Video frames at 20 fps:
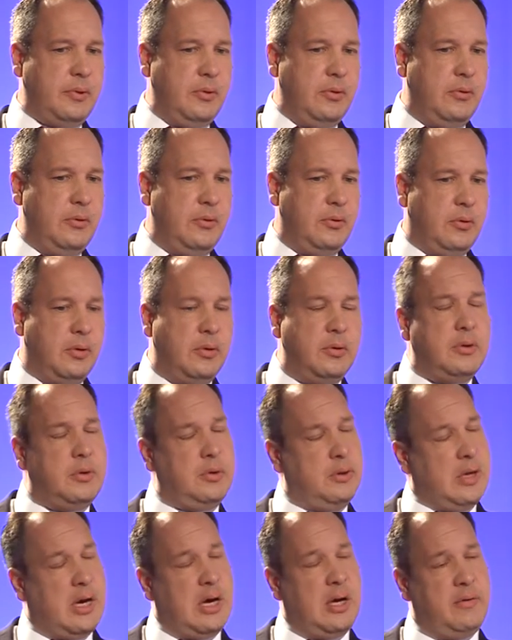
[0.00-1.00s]
und
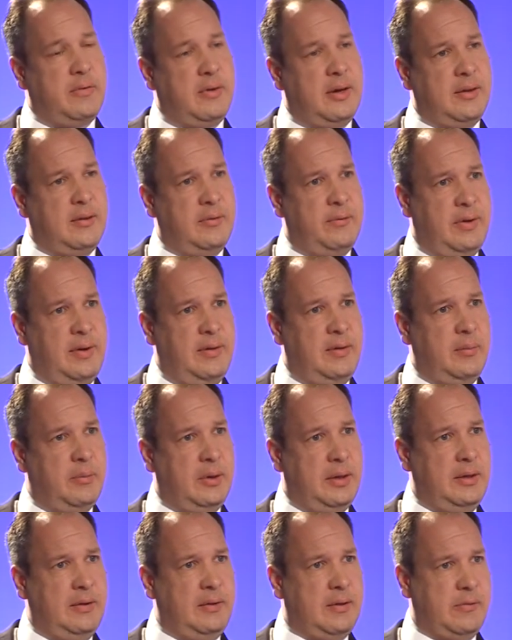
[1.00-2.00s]
konnten nachweisen, wenn sie
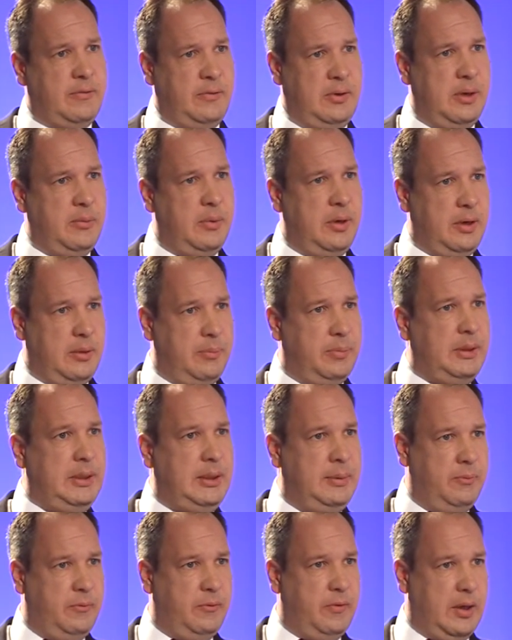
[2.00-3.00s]
bei dieser Firma
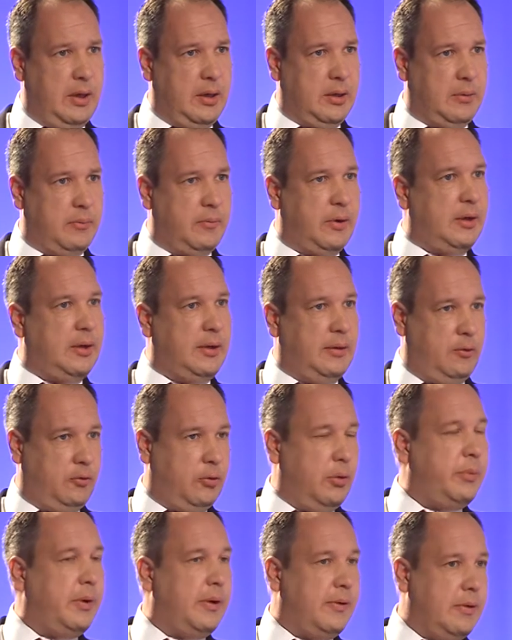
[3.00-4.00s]
geblieben wäre, bei den
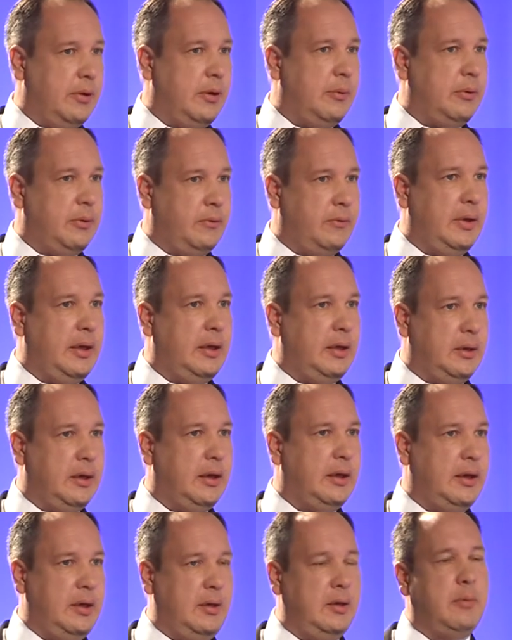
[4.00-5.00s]
Job hat sie nämlich wegen
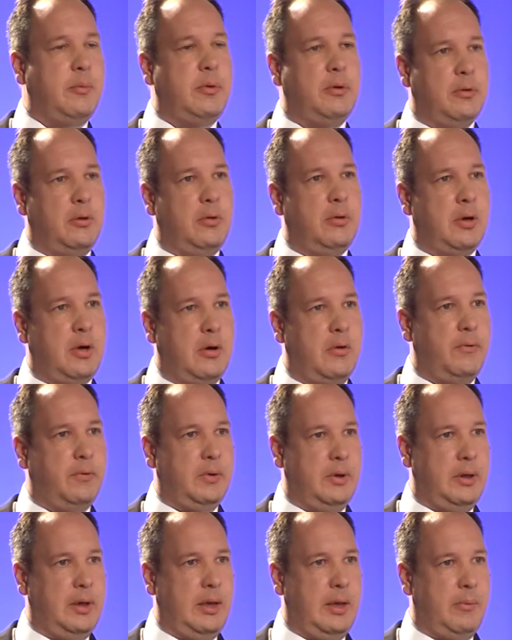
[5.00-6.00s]
der Kinderbetreuung
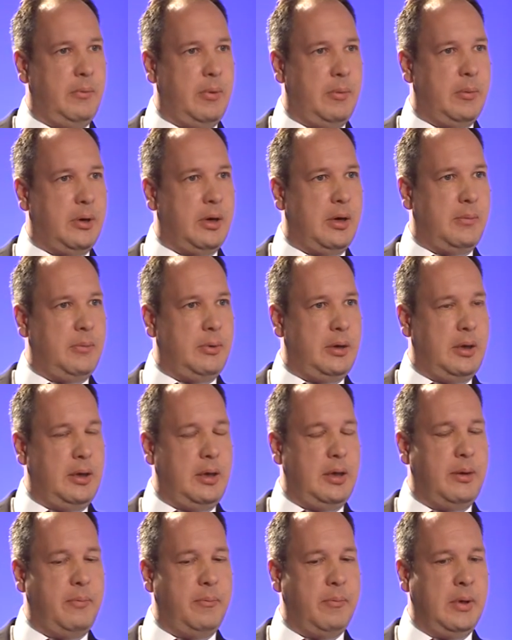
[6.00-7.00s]
aufgegeben im Rahmen der
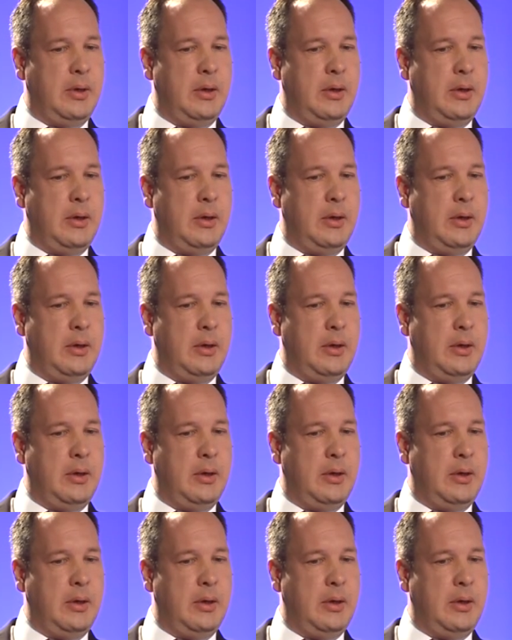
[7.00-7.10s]
Ehe,